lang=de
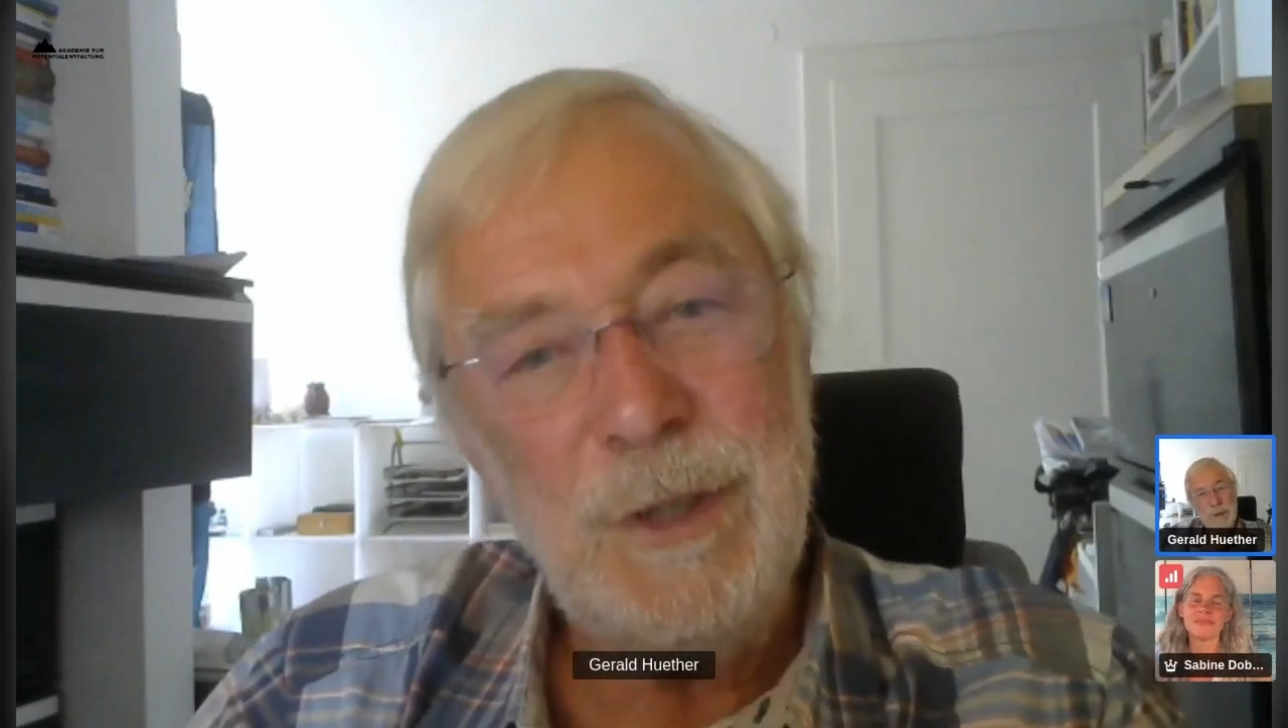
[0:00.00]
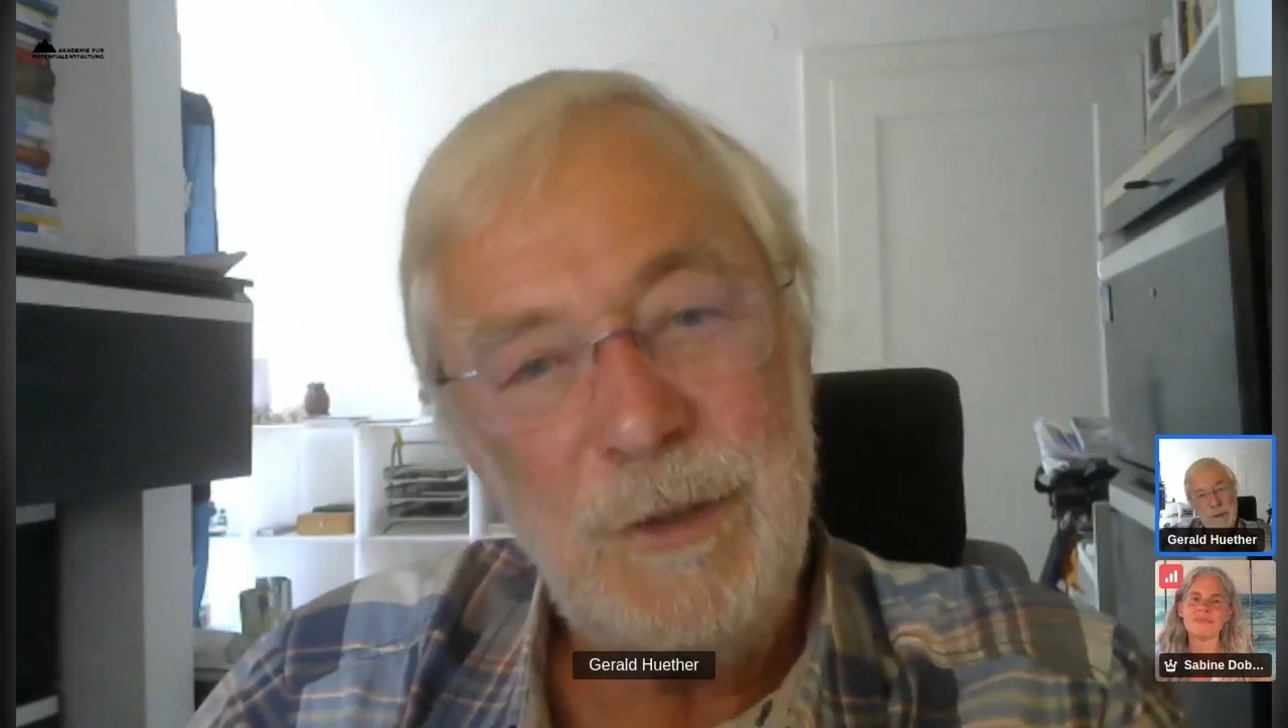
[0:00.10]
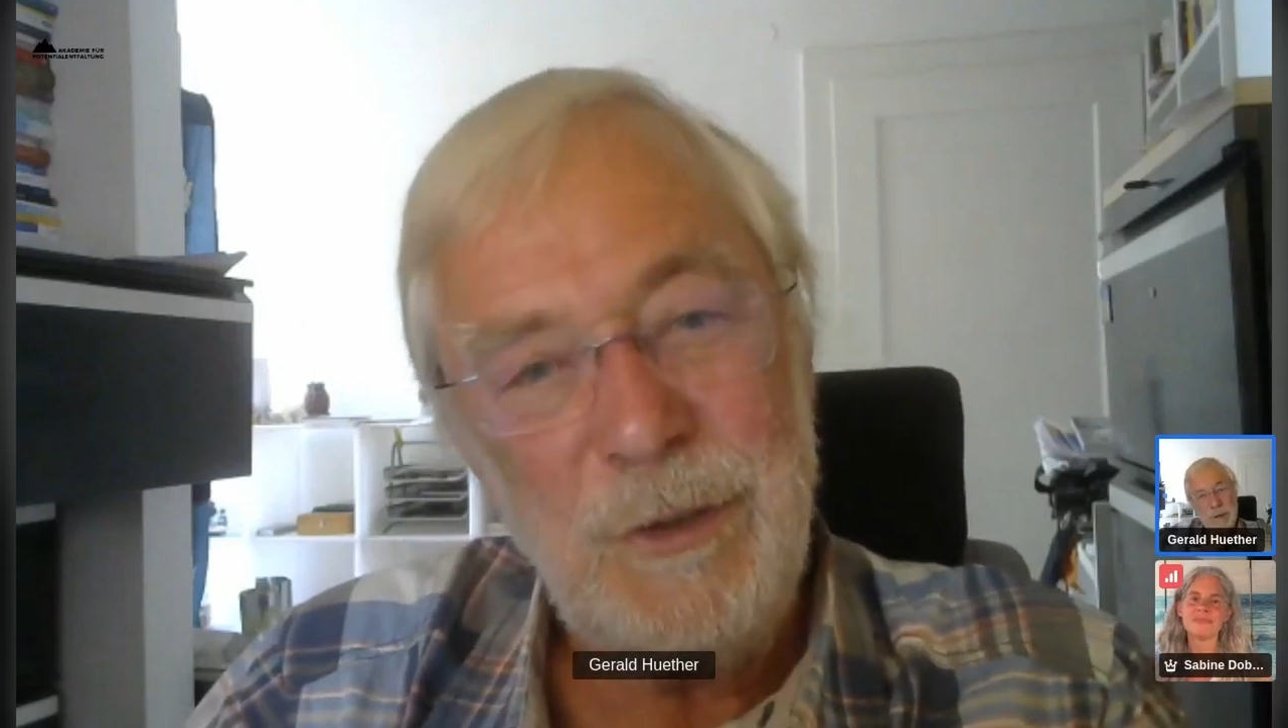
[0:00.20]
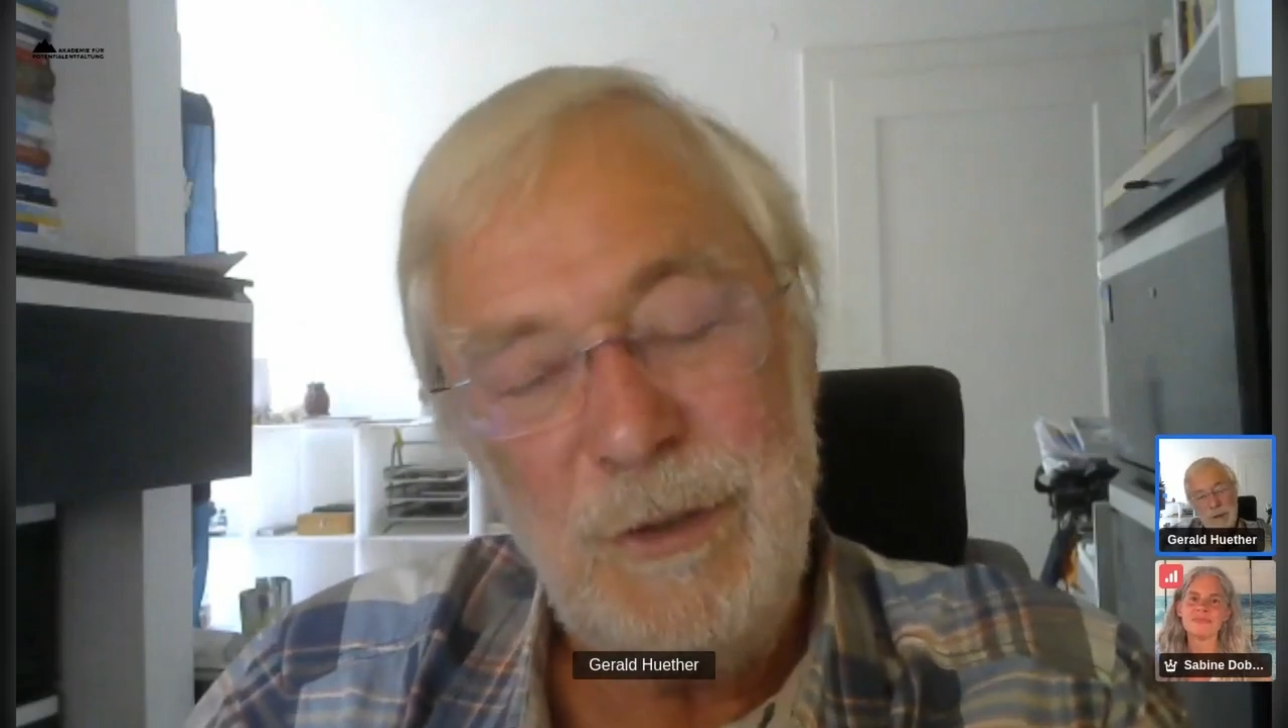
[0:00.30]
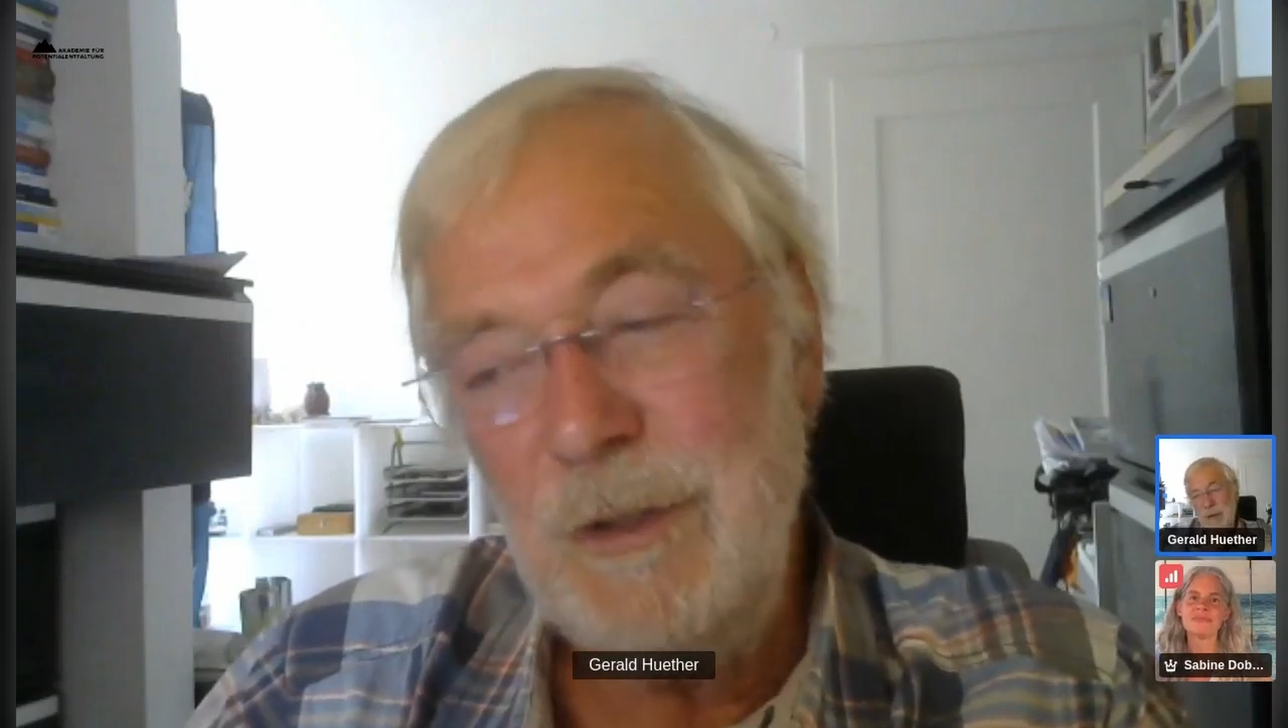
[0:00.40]

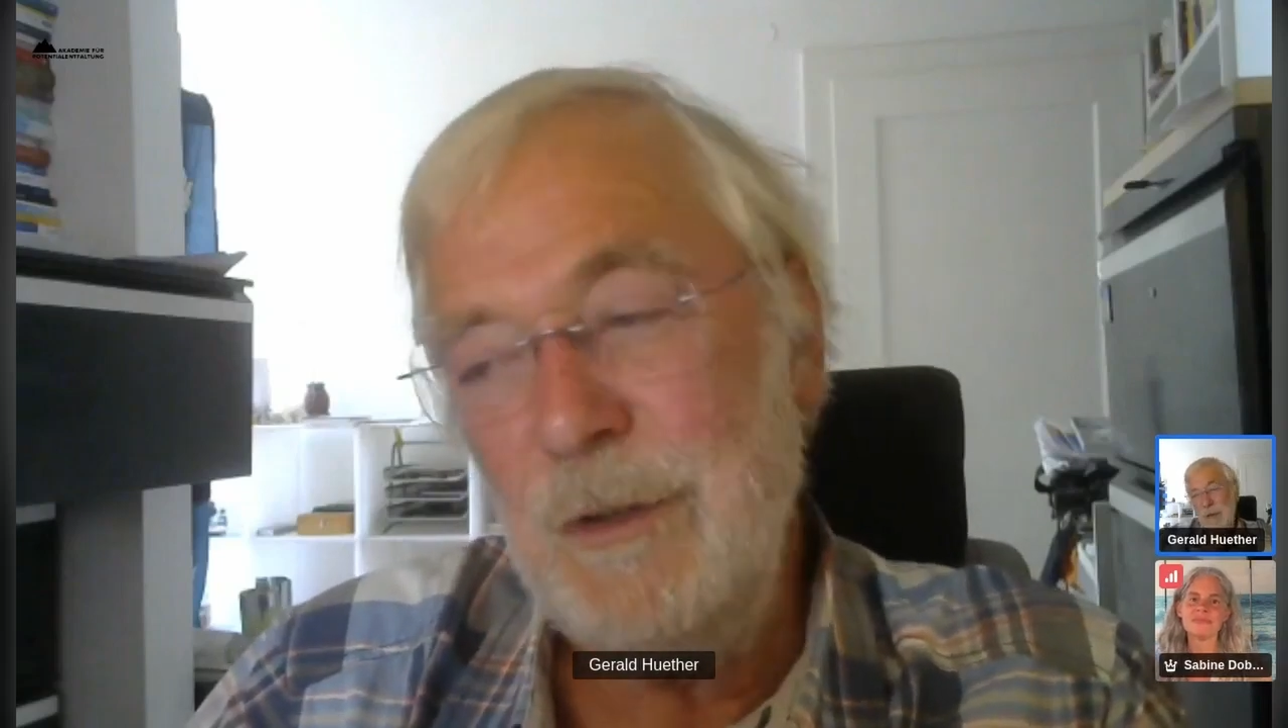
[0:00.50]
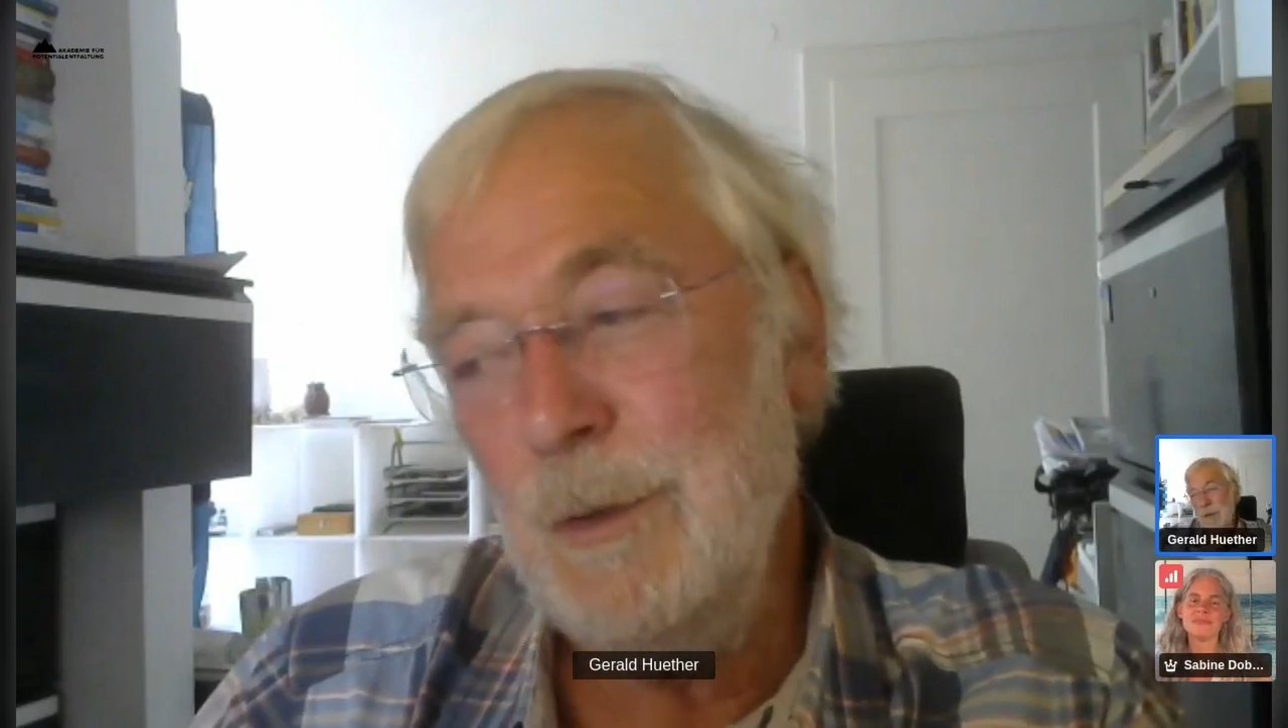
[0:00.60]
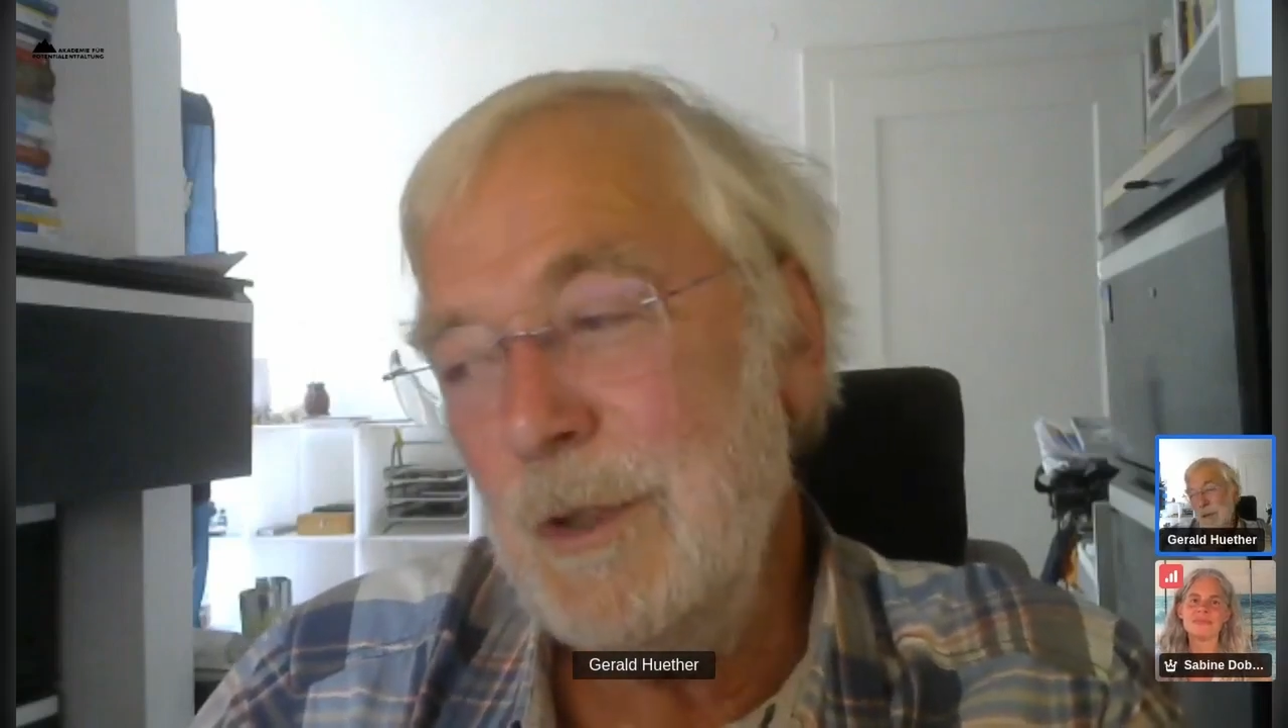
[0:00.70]
Ist es nicht so,